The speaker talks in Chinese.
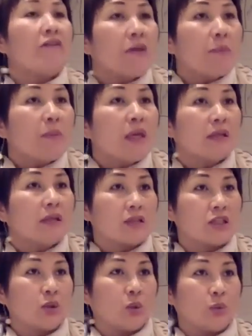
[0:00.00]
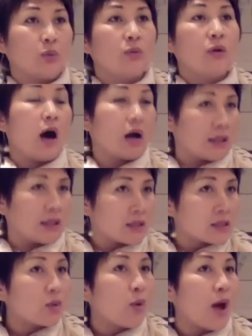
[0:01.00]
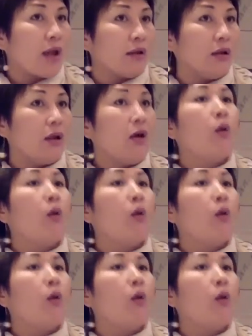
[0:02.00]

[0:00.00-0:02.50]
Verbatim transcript: 分泌的系统，好给它置换了，